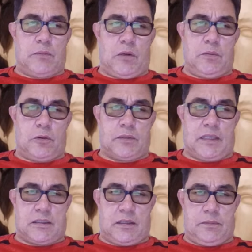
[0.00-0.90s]
bối một
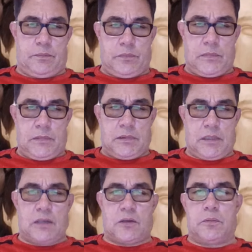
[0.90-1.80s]
chén cơm
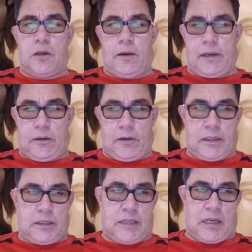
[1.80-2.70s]
tất cũng đòi
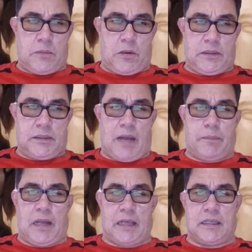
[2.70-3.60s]
hỏi ở giảng bối
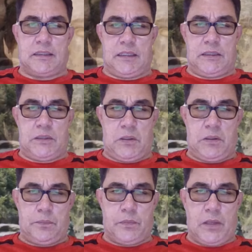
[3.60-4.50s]
đáp lại cái gì đó
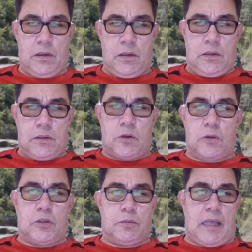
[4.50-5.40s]

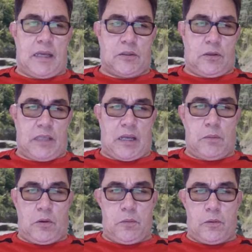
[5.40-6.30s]
còn tôn giá cho
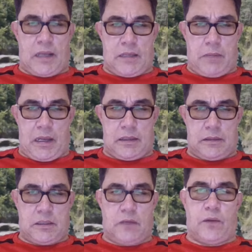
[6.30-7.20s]
giảng bối một cái mạng
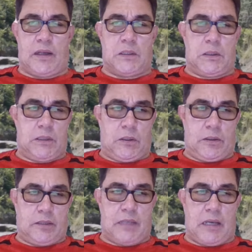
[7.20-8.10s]
tất phải đòi
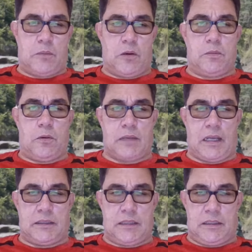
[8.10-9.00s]
hỏi ở giảng bối một
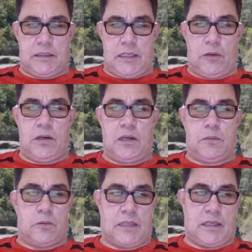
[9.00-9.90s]
cái gì nhiều
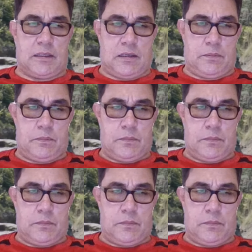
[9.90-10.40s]
hơn một chén cơm